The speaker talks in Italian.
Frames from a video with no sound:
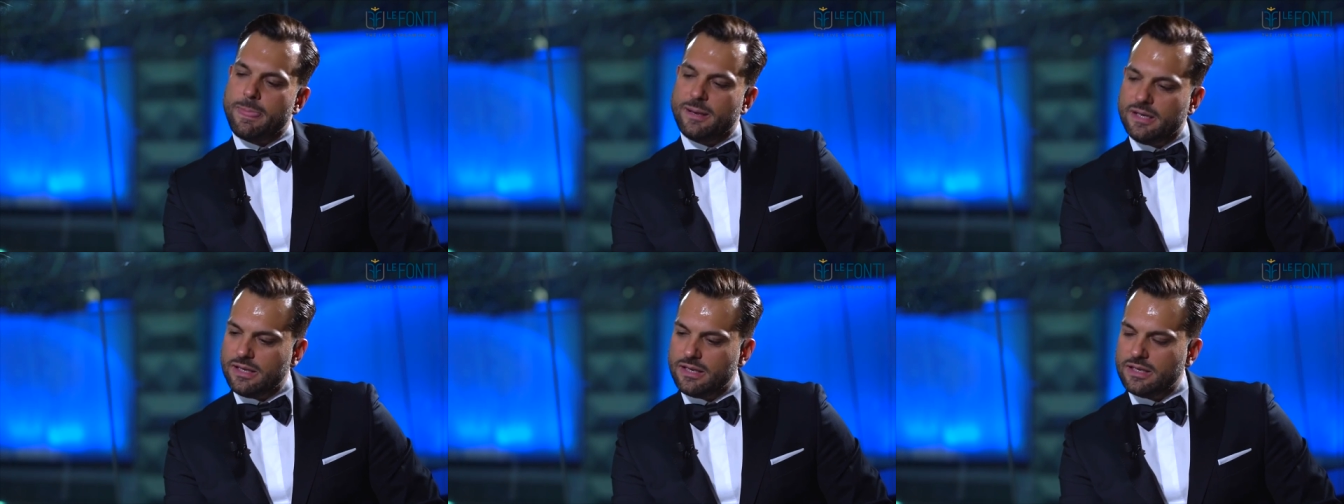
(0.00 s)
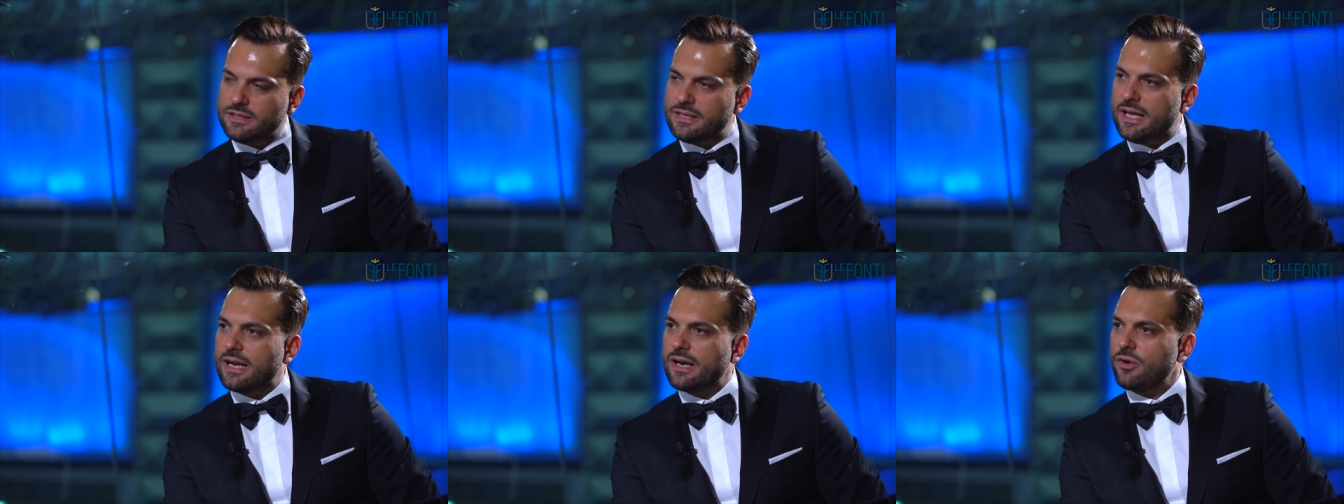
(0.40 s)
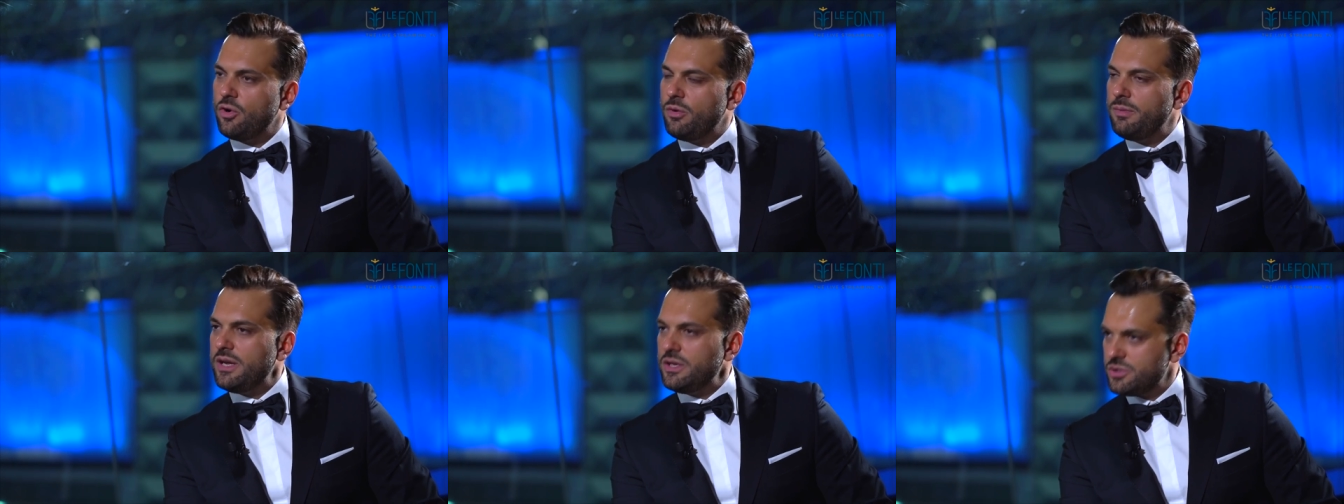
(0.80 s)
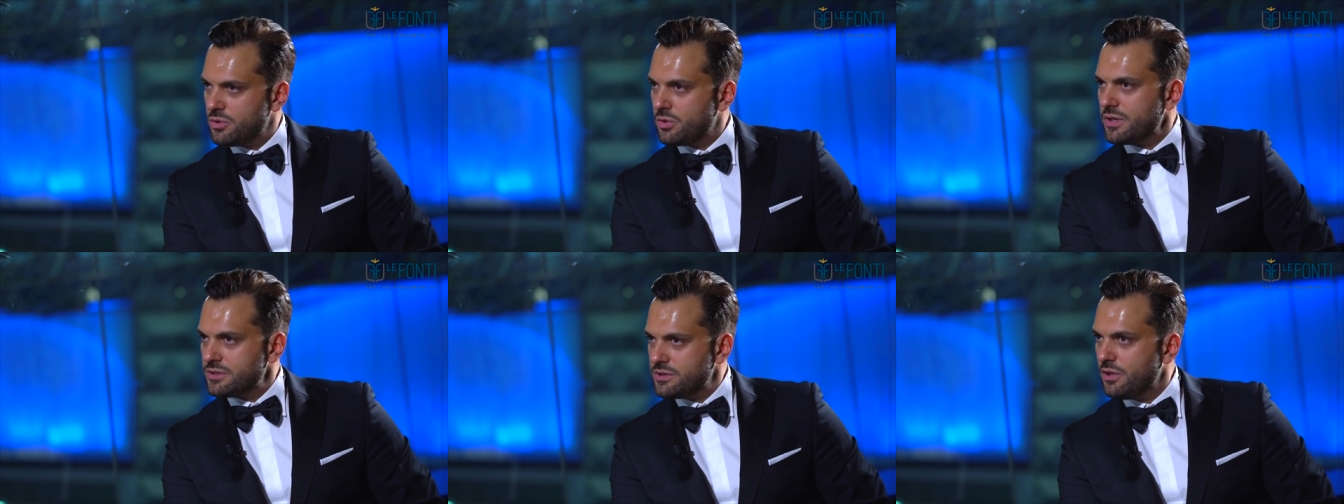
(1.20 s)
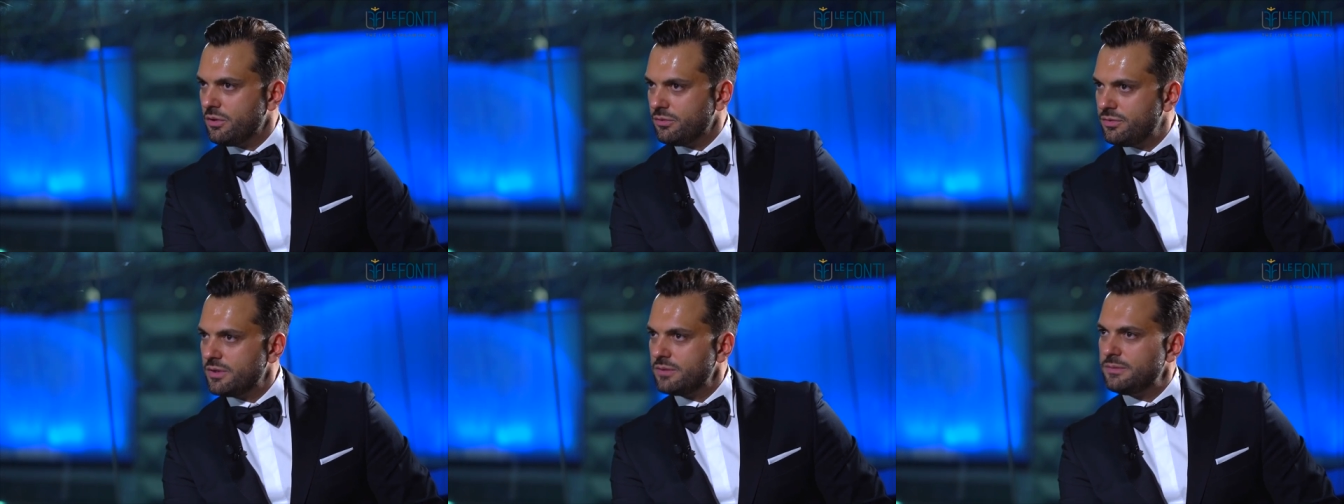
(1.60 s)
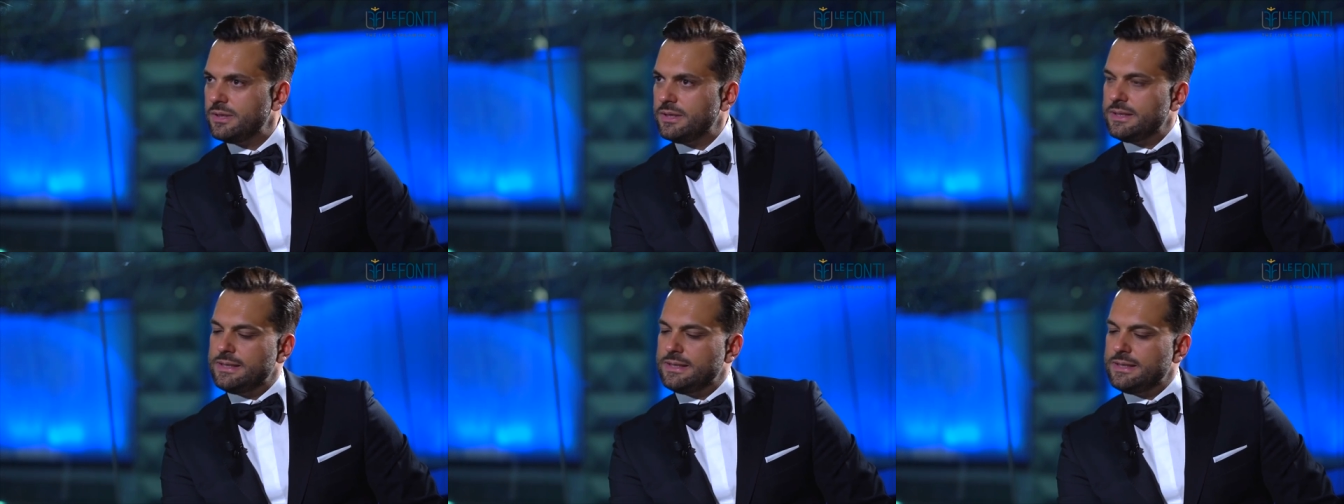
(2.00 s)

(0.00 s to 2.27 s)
in Inghilterra come insurance law firm